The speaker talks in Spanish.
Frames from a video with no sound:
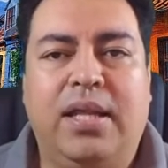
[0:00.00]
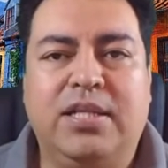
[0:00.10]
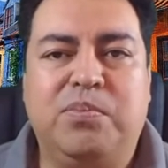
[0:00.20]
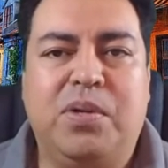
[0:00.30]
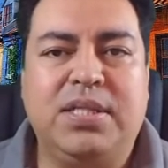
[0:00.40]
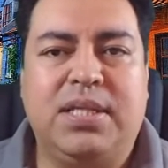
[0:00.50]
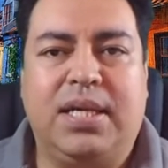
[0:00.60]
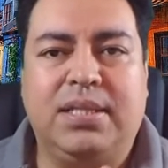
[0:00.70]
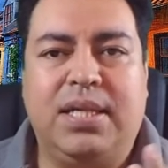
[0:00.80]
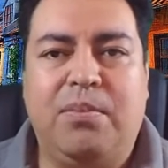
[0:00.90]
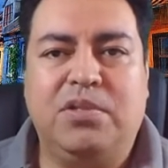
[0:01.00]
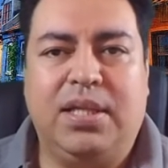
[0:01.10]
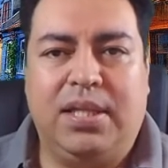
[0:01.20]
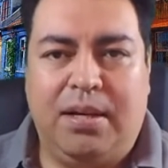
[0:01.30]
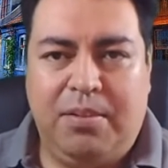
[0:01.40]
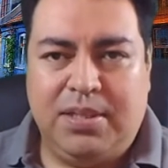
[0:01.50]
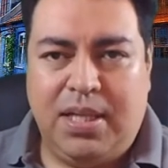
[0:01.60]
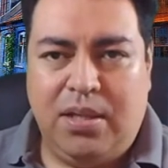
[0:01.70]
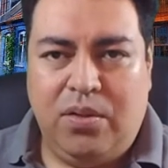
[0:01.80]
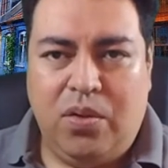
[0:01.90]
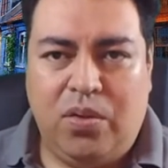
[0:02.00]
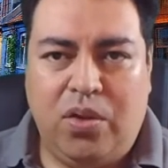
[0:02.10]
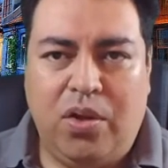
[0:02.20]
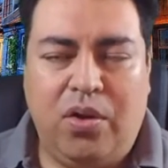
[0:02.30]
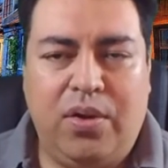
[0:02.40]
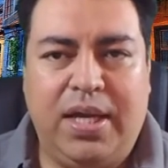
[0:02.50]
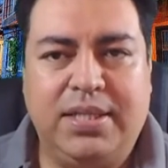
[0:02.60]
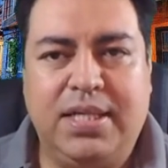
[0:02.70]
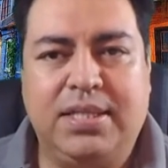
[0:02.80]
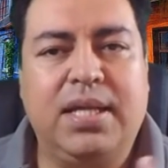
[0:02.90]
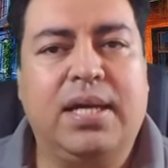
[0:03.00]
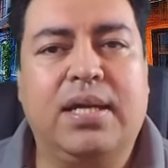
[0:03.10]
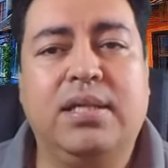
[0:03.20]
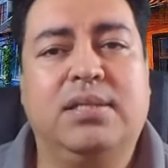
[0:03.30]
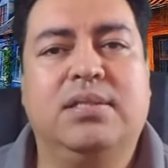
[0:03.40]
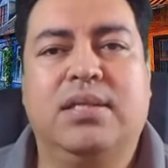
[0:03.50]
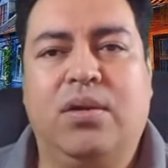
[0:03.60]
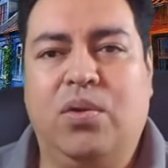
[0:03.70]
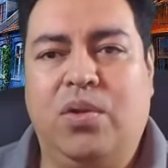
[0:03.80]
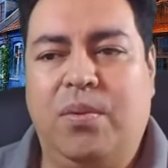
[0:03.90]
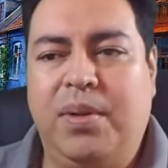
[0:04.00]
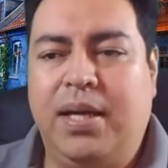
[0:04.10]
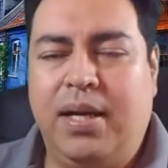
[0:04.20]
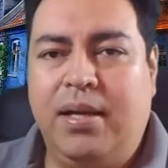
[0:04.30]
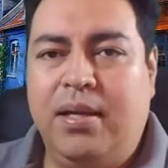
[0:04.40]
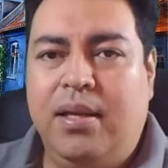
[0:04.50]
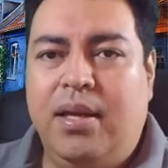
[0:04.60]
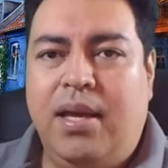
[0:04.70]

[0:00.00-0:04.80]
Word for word: después de que estamos atravesando todo lo que es esta crisis económica.